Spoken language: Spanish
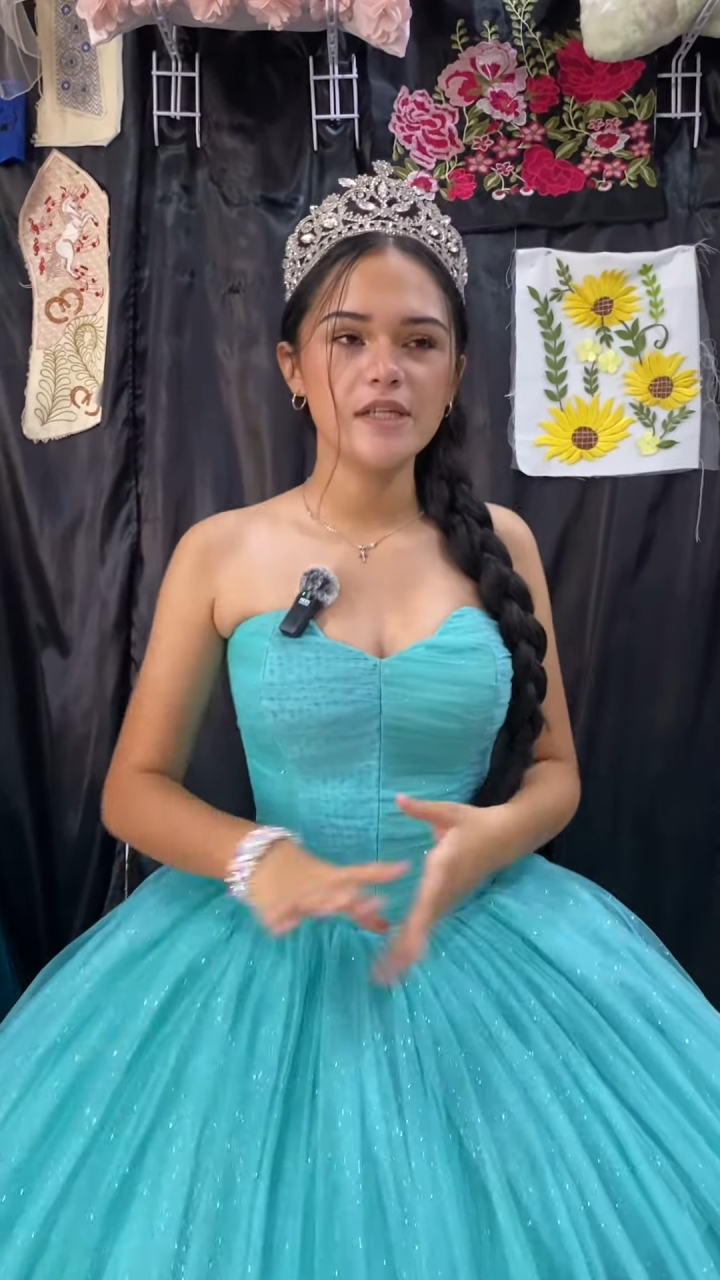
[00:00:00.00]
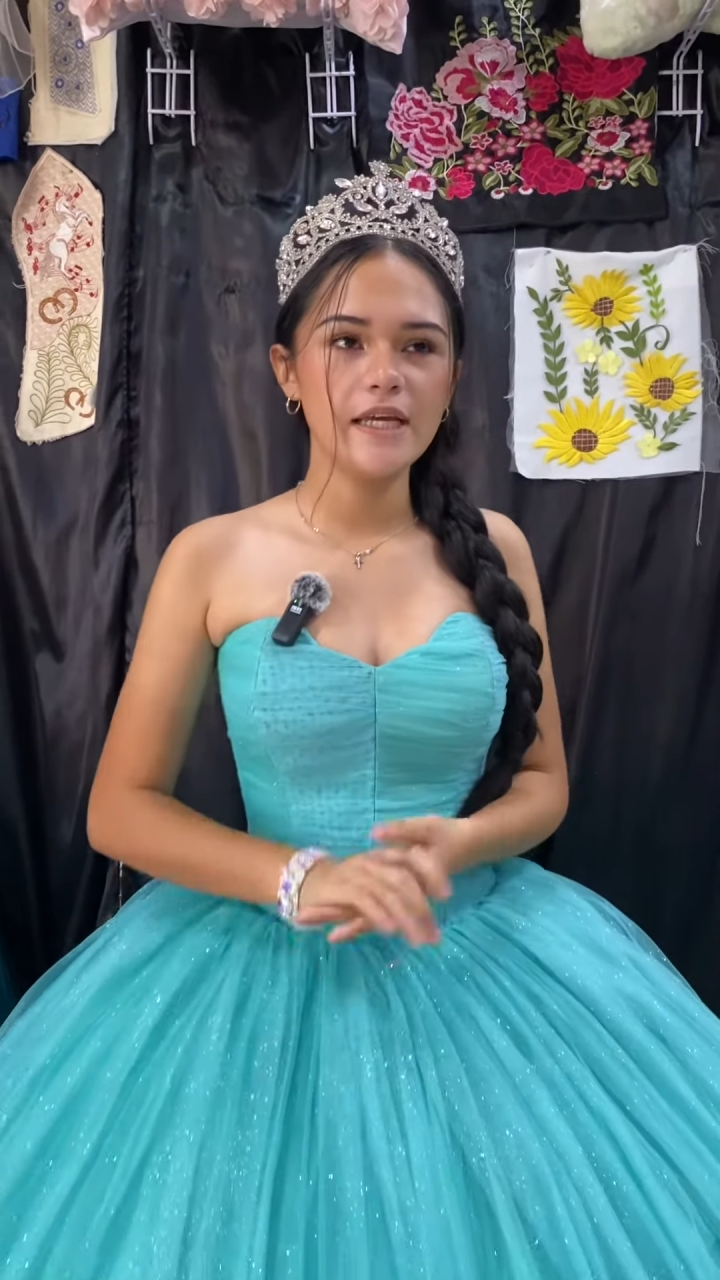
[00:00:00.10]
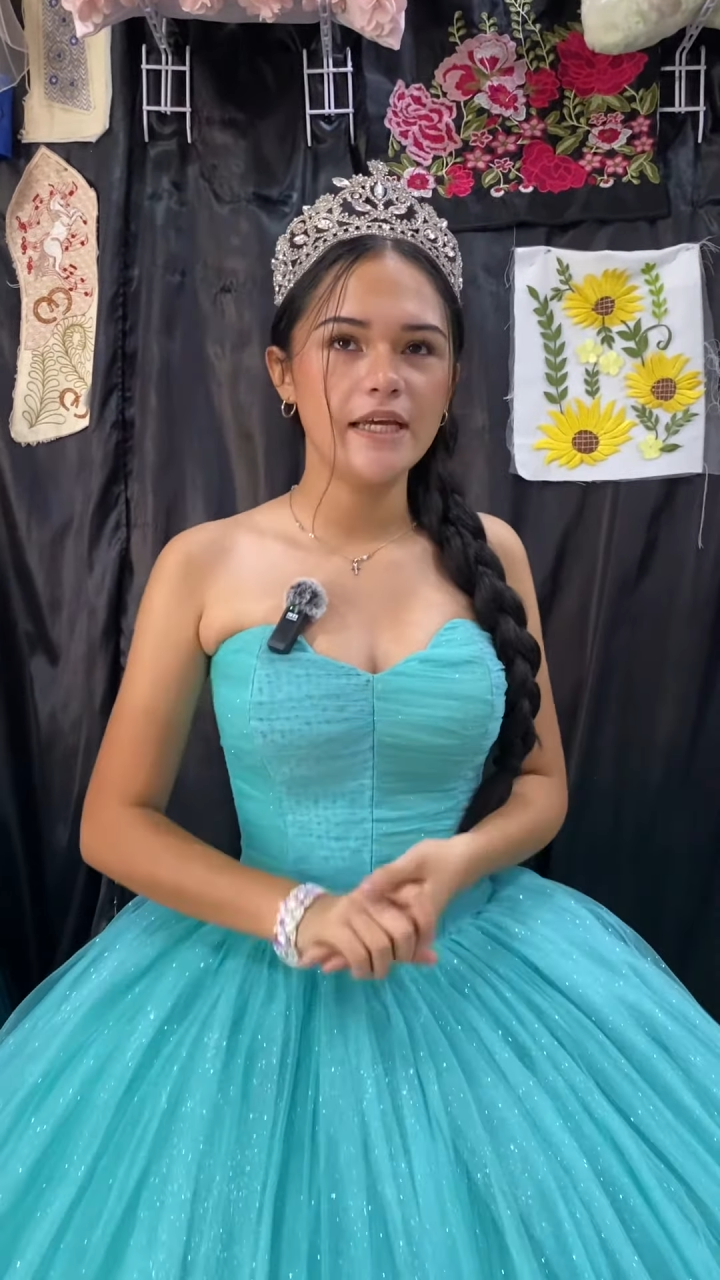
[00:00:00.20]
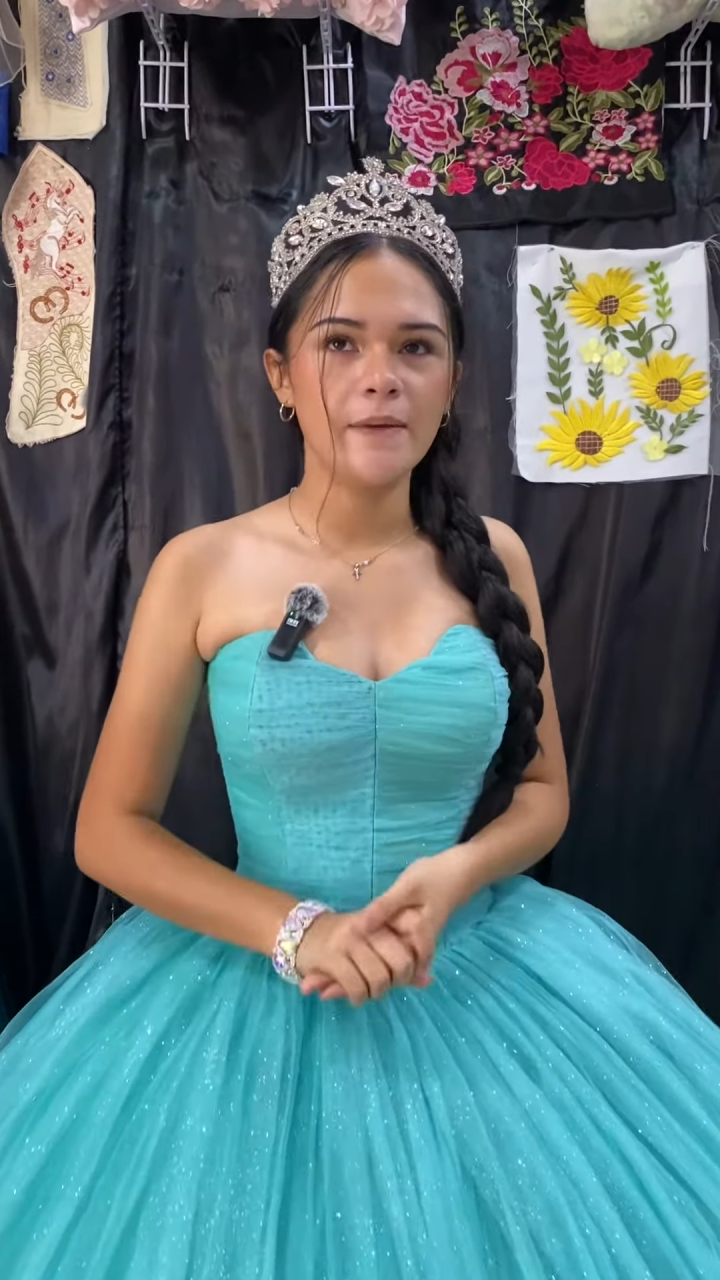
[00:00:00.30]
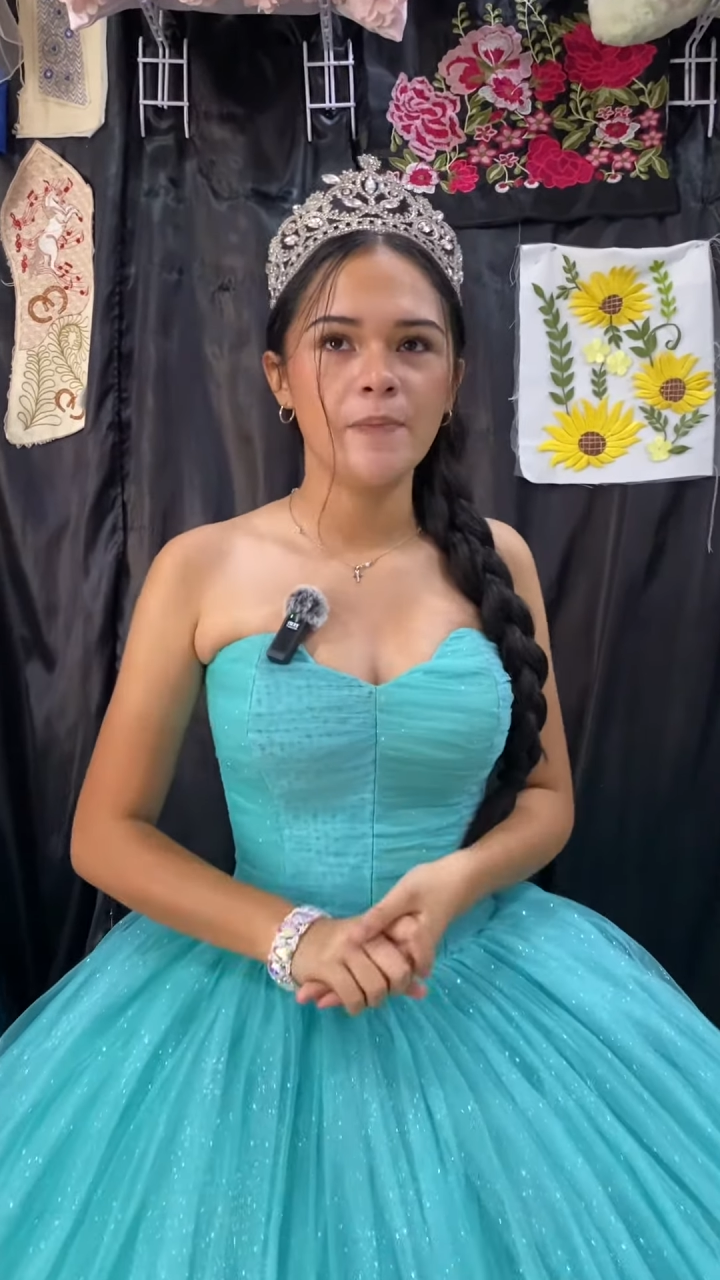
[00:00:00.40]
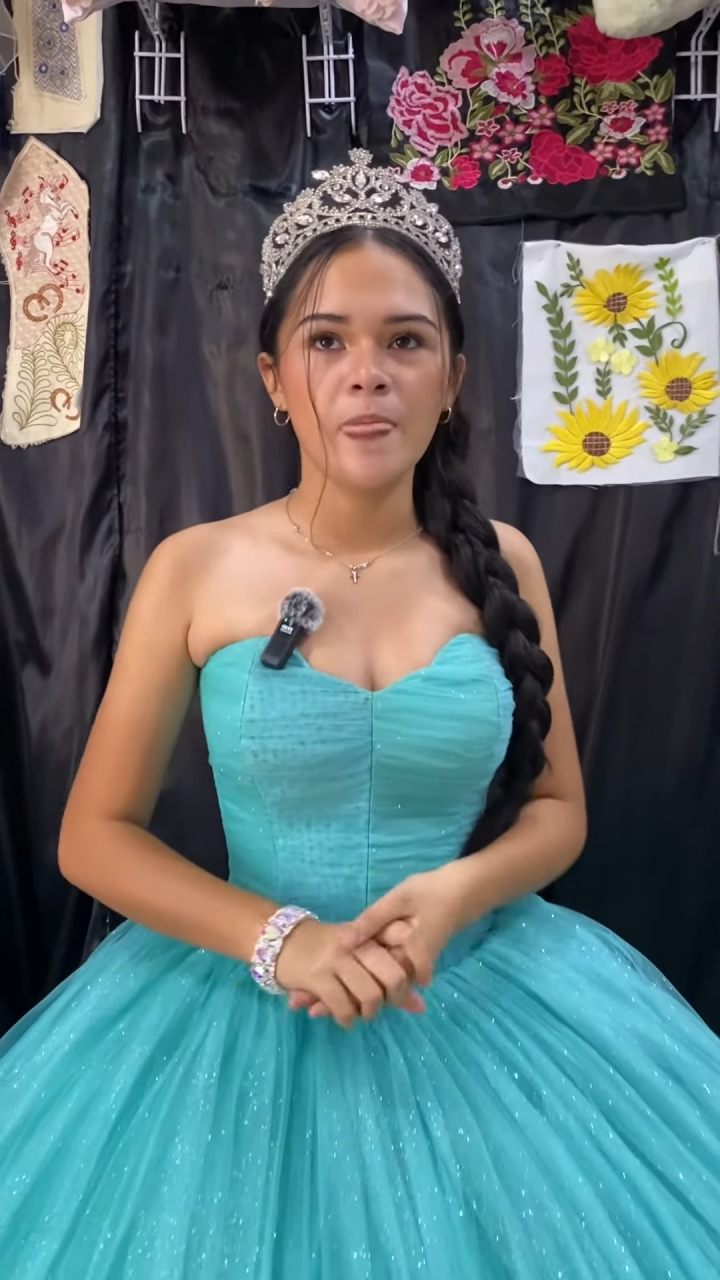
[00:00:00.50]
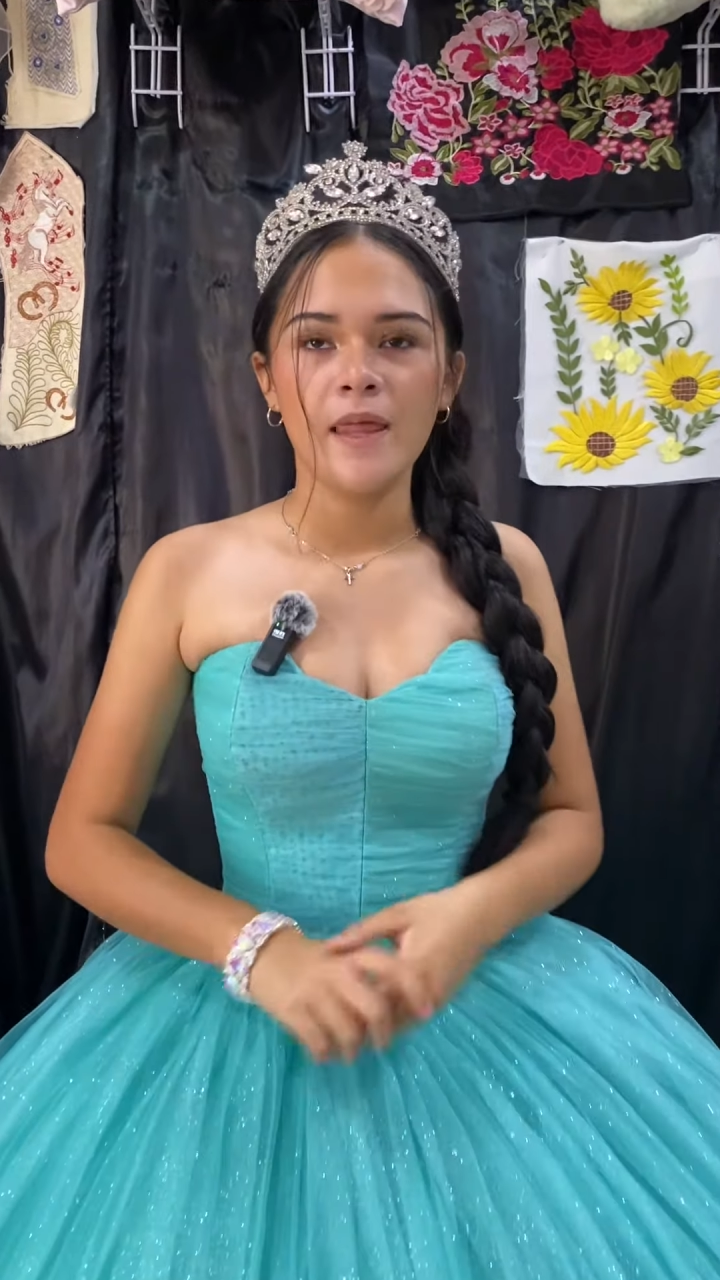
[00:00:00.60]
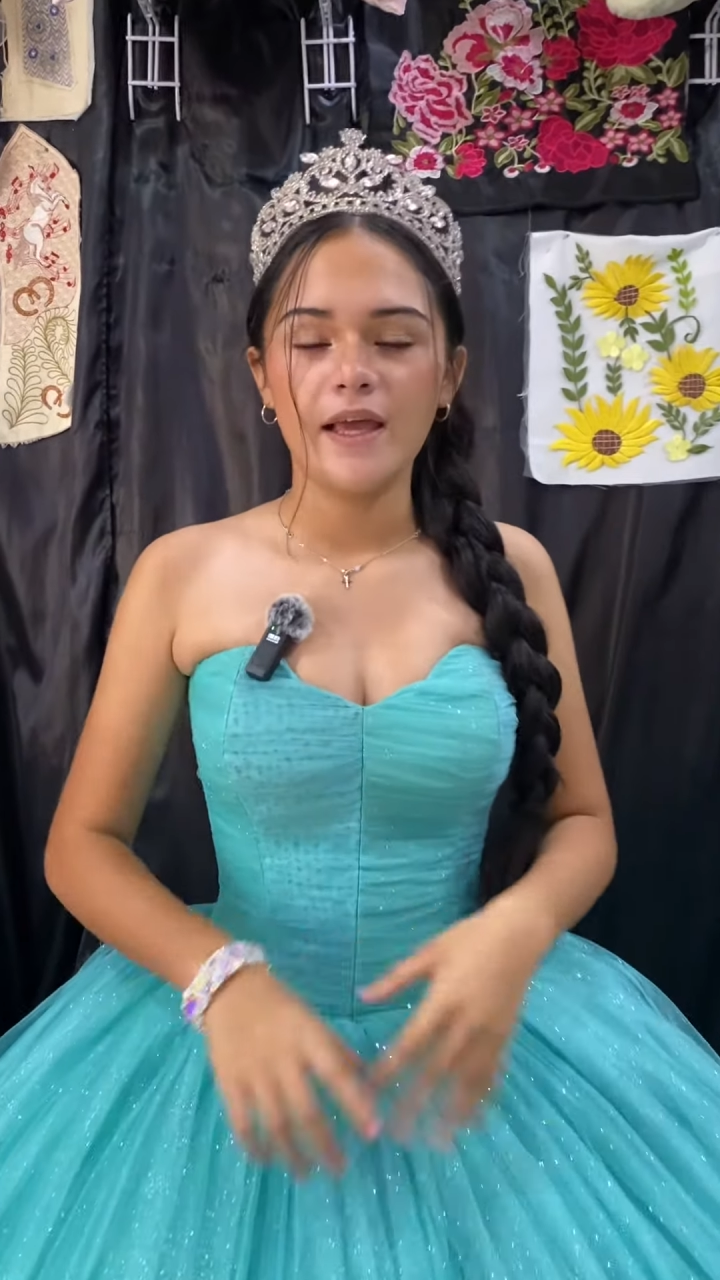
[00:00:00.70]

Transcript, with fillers: de